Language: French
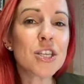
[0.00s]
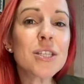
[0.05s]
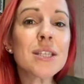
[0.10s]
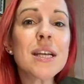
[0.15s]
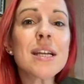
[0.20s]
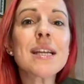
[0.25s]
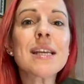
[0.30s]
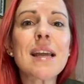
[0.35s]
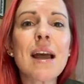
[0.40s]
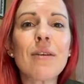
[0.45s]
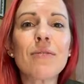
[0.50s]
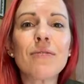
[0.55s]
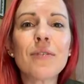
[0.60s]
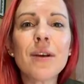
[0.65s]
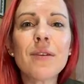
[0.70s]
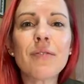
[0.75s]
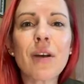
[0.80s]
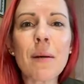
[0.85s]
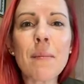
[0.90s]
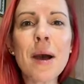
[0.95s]
est-ce que c'est le
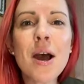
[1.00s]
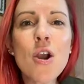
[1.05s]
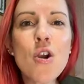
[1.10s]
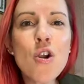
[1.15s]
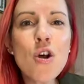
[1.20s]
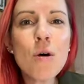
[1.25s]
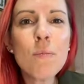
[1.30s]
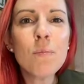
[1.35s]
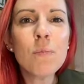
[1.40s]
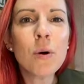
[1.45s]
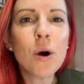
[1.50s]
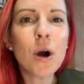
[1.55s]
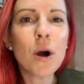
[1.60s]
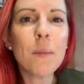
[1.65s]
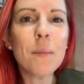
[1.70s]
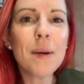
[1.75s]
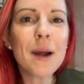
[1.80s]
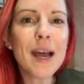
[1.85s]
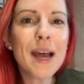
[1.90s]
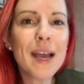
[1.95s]
café vraiment le
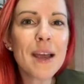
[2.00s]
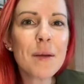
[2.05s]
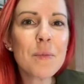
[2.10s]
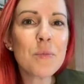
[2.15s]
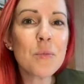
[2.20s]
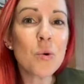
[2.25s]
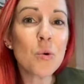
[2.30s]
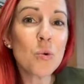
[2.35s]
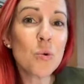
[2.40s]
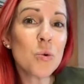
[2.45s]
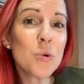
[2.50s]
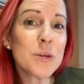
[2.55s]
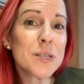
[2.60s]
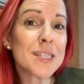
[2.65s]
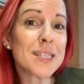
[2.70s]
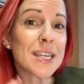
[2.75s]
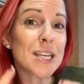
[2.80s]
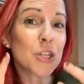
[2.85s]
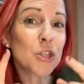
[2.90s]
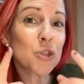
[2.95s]
problème ou
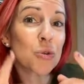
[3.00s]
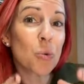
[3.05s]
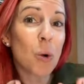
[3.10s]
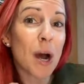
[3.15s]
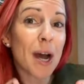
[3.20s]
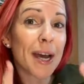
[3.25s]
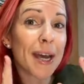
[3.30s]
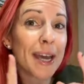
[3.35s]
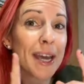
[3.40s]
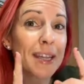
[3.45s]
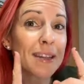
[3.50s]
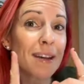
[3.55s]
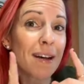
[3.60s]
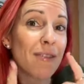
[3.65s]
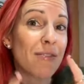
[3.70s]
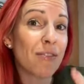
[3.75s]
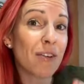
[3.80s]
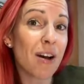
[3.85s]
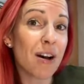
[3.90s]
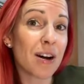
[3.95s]
c'est toi et
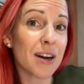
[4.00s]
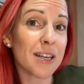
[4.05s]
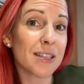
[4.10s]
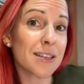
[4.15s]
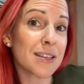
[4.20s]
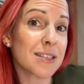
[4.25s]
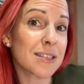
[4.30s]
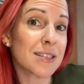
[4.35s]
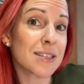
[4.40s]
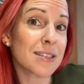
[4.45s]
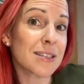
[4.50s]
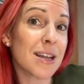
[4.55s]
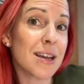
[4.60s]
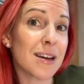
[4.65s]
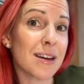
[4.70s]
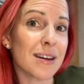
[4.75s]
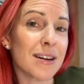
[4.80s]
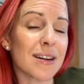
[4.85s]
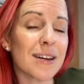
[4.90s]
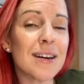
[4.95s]
ta flore
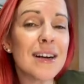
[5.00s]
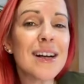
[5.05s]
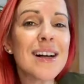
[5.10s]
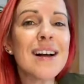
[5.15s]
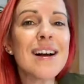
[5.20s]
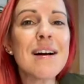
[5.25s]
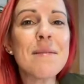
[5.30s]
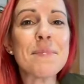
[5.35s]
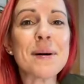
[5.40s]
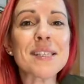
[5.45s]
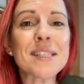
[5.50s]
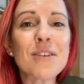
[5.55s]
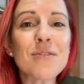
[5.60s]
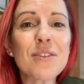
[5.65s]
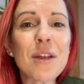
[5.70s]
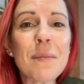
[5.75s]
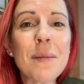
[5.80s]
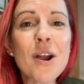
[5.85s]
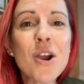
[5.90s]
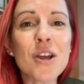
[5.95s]
intestinale? Parce
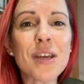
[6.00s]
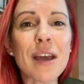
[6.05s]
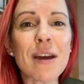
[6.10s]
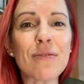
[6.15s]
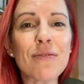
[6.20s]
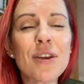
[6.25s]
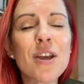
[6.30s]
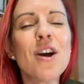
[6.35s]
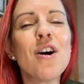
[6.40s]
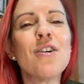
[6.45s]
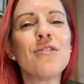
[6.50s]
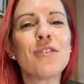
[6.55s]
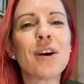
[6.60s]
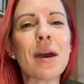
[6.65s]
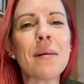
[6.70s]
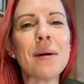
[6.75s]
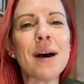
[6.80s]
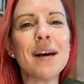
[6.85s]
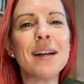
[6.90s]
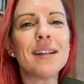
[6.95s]
qu'évidemment, le café a
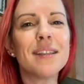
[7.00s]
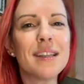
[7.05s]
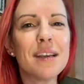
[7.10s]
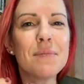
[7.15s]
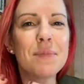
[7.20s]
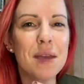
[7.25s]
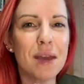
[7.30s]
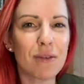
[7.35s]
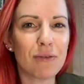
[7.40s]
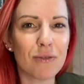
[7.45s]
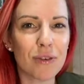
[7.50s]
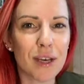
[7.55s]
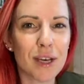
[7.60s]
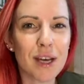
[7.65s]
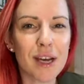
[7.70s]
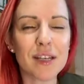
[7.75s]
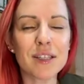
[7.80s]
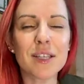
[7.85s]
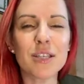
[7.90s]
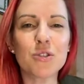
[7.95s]
vraiment des
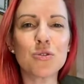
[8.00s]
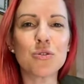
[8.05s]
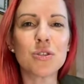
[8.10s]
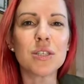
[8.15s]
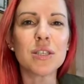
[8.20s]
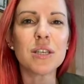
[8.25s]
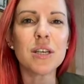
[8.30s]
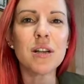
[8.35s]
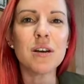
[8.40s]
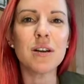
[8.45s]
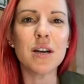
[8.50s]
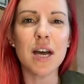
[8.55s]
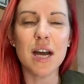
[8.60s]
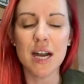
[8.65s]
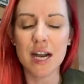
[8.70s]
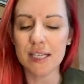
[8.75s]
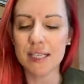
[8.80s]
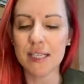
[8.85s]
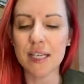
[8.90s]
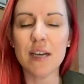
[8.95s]
bienfaits. Quand tu étudies
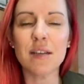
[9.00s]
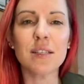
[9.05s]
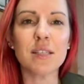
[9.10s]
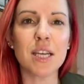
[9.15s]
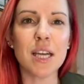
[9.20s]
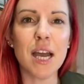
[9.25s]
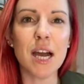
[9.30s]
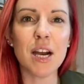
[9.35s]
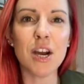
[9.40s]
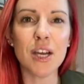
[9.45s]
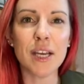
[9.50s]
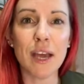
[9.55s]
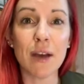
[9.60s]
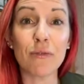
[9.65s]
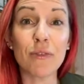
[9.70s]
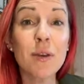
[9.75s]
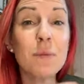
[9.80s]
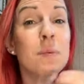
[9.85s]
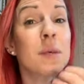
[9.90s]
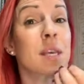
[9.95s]
la, science d'ailleurs, le
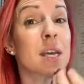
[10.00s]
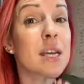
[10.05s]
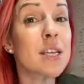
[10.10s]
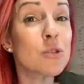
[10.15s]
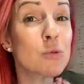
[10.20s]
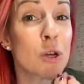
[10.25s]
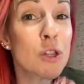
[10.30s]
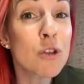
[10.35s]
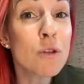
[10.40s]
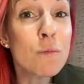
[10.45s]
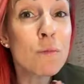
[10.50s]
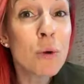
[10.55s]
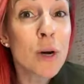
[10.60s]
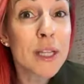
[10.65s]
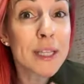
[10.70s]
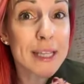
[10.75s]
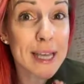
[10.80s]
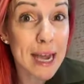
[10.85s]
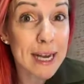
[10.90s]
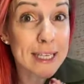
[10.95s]
café, puis qu'il soit d'une
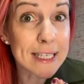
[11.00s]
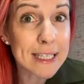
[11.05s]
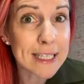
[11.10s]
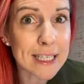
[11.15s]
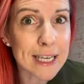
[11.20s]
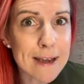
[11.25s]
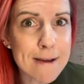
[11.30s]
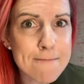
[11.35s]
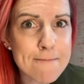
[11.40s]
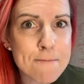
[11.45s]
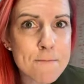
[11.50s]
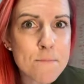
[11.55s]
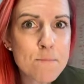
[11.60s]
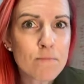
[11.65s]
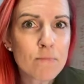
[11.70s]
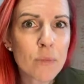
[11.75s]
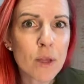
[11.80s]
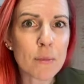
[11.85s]
bonne qualité,